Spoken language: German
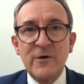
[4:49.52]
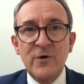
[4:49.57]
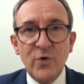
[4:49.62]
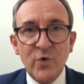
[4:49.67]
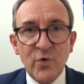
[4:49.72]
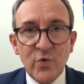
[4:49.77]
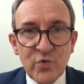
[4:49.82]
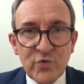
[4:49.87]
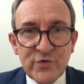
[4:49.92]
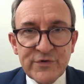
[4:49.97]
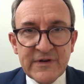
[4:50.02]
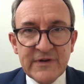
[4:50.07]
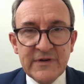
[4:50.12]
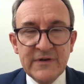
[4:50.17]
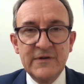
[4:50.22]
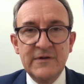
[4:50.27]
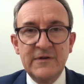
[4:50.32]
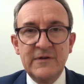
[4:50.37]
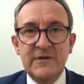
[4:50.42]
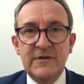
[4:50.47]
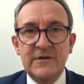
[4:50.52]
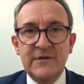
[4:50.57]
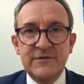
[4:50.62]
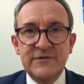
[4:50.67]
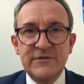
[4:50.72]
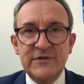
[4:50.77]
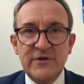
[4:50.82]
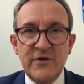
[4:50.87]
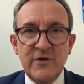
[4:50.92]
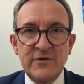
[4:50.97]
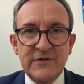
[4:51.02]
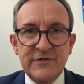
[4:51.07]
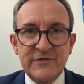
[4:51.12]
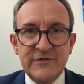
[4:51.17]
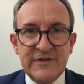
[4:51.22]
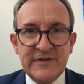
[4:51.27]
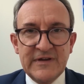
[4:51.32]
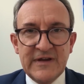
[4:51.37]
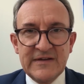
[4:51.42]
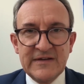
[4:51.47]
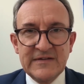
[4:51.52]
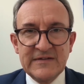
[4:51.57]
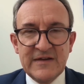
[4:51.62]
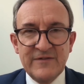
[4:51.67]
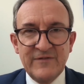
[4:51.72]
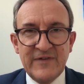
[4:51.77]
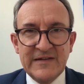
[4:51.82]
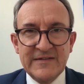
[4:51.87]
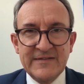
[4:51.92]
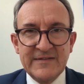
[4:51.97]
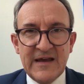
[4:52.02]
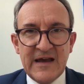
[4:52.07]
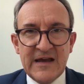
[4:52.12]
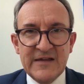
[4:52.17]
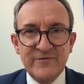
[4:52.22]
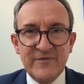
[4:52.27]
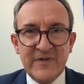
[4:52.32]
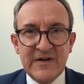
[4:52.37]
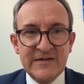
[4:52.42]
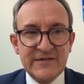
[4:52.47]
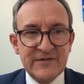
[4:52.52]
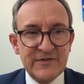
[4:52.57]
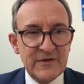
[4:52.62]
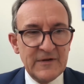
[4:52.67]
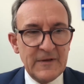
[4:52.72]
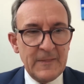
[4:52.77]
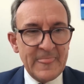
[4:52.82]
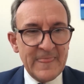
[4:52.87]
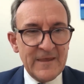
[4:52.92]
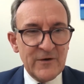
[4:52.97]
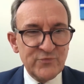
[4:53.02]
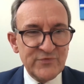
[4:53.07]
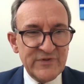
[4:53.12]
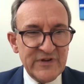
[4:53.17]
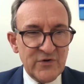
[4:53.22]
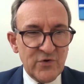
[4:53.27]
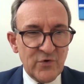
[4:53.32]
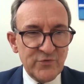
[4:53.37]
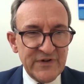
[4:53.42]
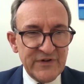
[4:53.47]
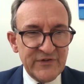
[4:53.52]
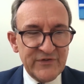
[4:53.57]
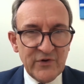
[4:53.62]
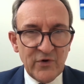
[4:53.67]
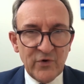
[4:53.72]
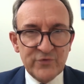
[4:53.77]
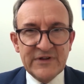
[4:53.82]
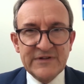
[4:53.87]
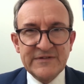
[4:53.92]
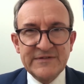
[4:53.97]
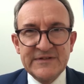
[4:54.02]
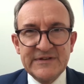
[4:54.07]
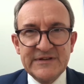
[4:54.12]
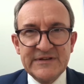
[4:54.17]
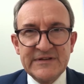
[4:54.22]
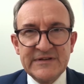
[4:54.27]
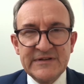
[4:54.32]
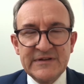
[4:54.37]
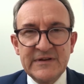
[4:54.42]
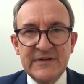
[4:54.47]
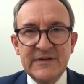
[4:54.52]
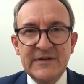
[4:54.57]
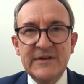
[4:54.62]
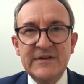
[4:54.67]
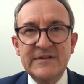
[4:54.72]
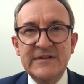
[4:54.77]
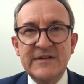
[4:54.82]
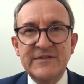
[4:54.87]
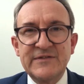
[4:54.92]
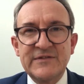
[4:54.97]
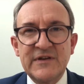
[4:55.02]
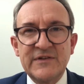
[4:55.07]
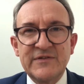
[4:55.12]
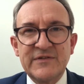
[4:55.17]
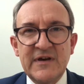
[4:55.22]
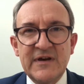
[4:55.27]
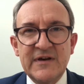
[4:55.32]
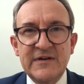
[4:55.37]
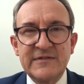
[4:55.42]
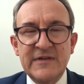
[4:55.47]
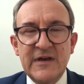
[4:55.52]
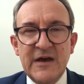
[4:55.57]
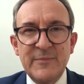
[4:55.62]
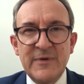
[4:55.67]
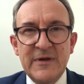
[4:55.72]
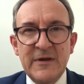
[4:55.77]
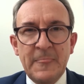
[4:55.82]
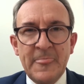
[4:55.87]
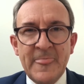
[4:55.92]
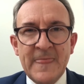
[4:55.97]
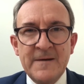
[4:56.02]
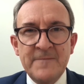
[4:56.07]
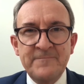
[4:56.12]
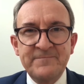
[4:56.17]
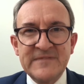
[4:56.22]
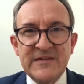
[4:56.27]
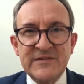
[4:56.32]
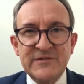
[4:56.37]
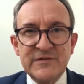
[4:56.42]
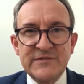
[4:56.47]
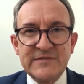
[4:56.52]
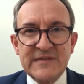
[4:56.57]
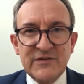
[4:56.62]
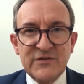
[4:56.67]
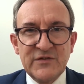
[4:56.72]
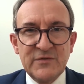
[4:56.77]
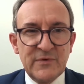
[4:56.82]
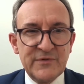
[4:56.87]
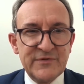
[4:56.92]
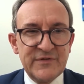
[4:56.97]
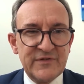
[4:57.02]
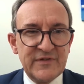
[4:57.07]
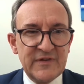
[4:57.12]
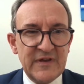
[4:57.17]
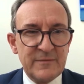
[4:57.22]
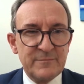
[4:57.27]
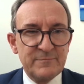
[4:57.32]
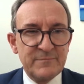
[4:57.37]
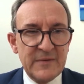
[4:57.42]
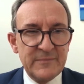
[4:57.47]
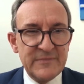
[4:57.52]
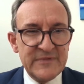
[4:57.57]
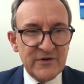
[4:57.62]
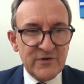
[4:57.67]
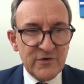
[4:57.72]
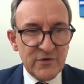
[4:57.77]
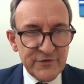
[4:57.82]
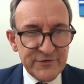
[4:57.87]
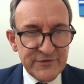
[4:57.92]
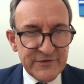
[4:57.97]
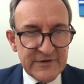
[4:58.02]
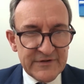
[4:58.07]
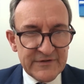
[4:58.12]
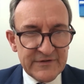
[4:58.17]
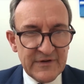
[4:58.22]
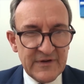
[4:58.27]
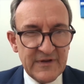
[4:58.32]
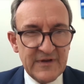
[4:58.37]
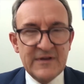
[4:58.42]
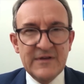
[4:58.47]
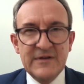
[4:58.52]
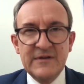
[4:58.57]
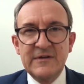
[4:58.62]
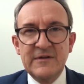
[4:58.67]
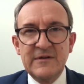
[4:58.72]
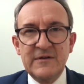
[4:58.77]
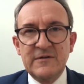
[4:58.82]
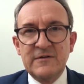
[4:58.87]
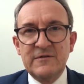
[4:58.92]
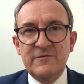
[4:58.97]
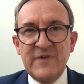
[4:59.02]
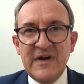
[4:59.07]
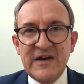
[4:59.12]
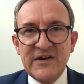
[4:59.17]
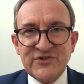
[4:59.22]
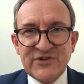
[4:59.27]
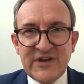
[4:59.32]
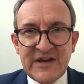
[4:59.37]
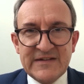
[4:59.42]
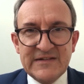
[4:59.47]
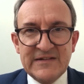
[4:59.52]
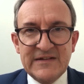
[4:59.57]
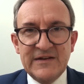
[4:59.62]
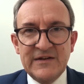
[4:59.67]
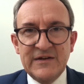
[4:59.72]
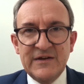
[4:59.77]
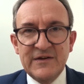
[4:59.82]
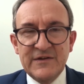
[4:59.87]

Oder Sie können sich einen gewählten Anwalt um die Konditionen, die ich jetzt gesagt habe, das ist das, was es eben bei mir kostet, wahrscheinlich